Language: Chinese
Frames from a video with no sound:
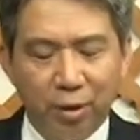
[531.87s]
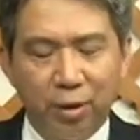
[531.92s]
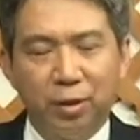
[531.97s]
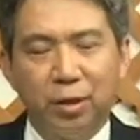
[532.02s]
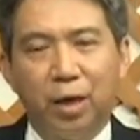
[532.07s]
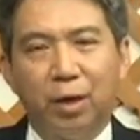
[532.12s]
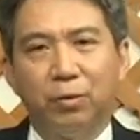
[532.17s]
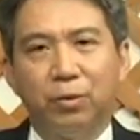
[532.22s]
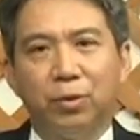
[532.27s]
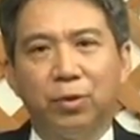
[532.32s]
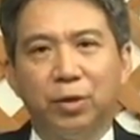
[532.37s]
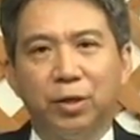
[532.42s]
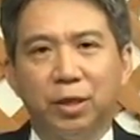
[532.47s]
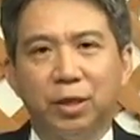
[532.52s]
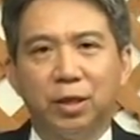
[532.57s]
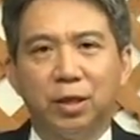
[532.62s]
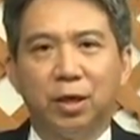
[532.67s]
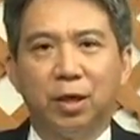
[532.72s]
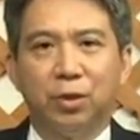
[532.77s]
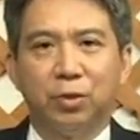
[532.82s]
要有一
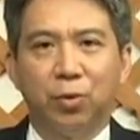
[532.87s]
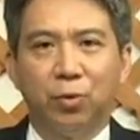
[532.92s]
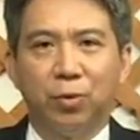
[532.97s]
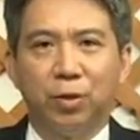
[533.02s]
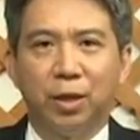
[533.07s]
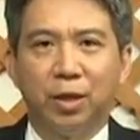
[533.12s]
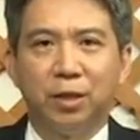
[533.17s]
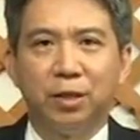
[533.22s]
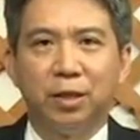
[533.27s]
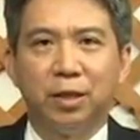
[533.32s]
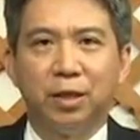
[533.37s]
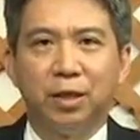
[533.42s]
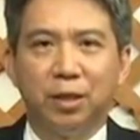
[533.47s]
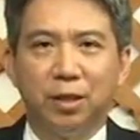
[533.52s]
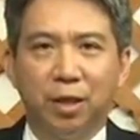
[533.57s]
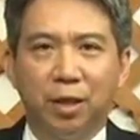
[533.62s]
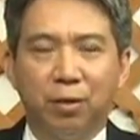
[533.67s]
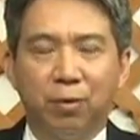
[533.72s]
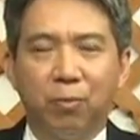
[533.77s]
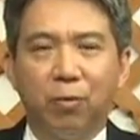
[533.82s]
个永恒的
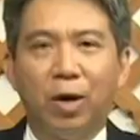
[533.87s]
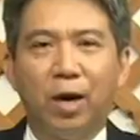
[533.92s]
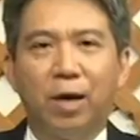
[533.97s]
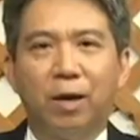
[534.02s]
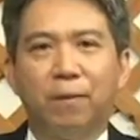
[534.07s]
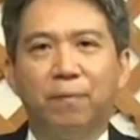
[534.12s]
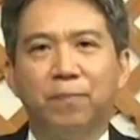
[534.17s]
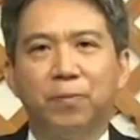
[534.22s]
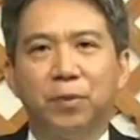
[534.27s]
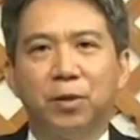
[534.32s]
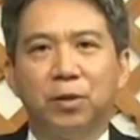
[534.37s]
眼光，